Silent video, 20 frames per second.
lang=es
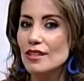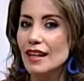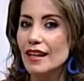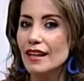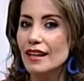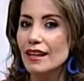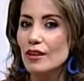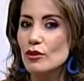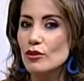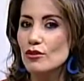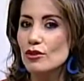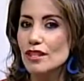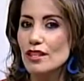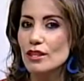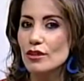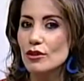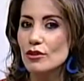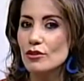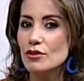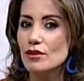en que los
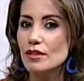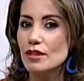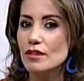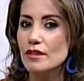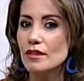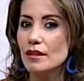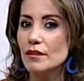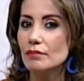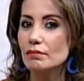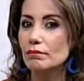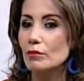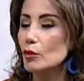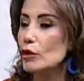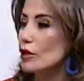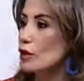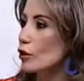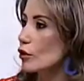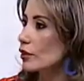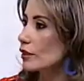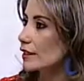niños desde muy
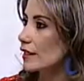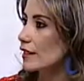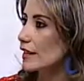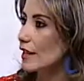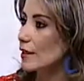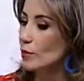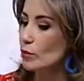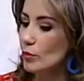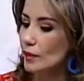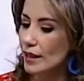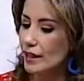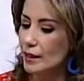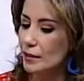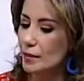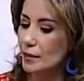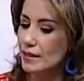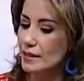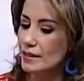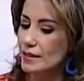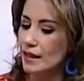corta edad puedan
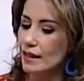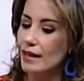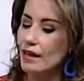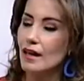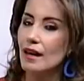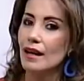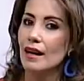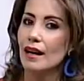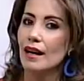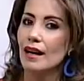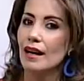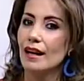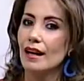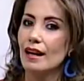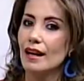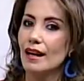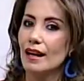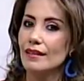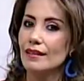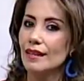empezar
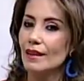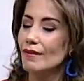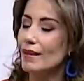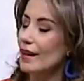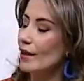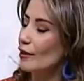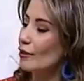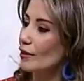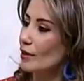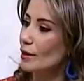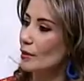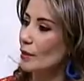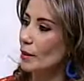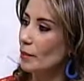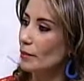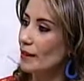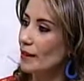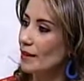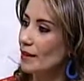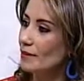a trabajar con el
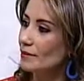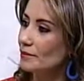papel.